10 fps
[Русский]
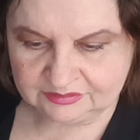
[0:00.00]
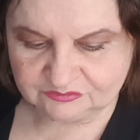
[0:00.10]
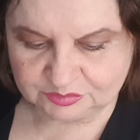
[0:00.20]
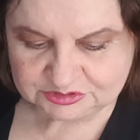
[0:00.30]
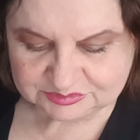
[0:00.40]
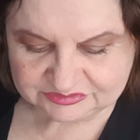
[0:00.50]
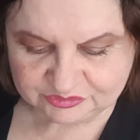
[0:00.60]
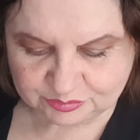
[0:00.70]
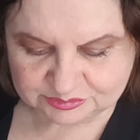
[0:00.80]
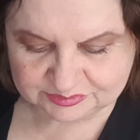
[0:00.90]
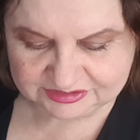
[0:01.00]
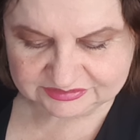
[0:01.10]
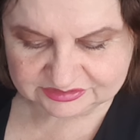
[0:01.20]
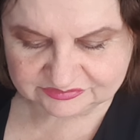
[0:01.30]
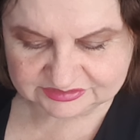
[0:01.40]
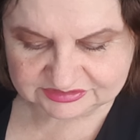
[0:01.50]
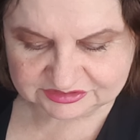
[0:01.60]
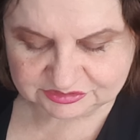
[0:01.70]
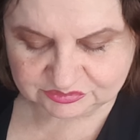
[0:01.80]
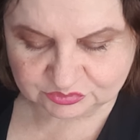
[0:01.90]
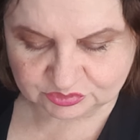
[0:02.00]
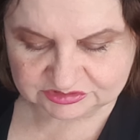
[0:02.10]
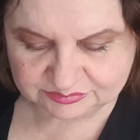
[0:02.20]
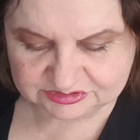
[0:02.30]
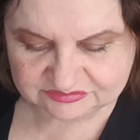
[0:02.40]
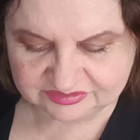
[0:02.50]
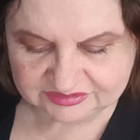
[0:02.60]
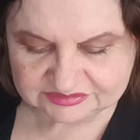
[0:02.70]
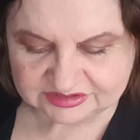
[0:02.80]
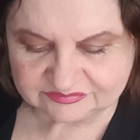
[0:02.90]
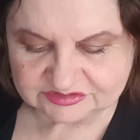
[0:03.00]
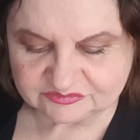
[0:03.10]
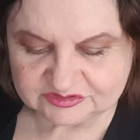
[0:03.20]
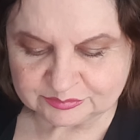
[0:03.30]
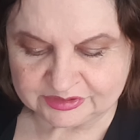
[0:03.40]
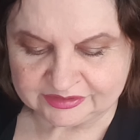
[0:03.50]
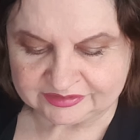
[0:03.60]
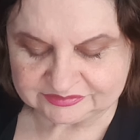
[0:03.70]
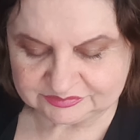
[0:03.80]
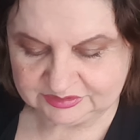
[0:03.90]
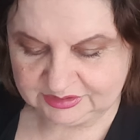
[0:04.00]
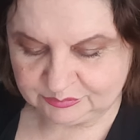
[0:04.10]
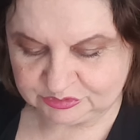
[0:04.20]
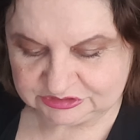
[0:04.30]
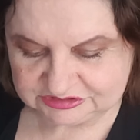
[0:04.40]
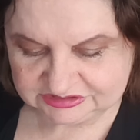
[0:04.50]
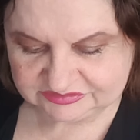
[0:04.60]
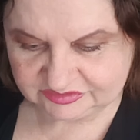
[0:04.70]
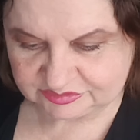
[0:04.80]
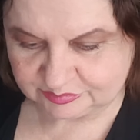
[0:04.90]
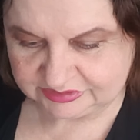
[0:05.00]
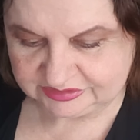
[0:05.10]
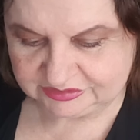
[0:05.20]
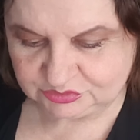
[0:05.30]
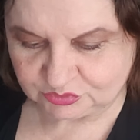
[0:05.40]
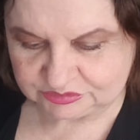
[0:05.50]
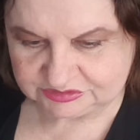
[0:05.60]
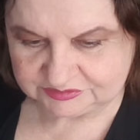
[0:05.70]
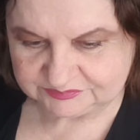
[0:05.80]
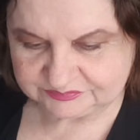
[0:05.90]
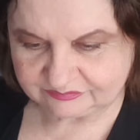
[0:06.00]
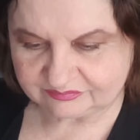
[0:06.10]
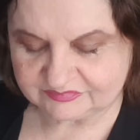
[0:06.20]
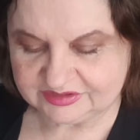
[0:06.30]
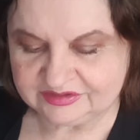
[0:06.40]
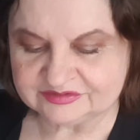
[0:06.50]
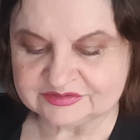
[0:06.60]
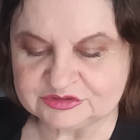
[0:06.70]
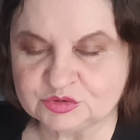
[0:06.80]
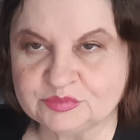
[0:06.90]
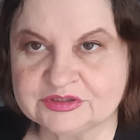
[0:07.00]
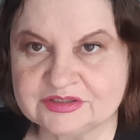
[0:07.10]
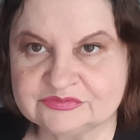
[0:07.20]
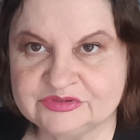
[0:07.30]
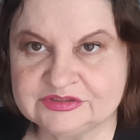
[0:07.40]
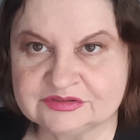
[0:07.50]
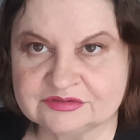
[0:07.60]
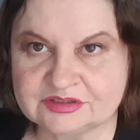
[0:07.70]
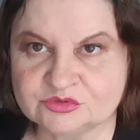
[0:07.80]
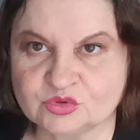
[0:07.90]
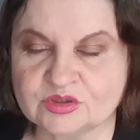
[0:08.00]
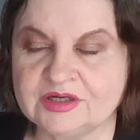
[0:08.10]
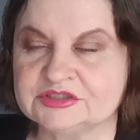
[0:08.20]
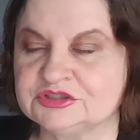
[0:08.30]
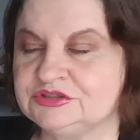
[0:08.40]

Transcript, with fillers: В общем, совет посмотреть называется 1972 Travels with my aunt. Путешествие с моей тетей. И еще раз весь этот антураж,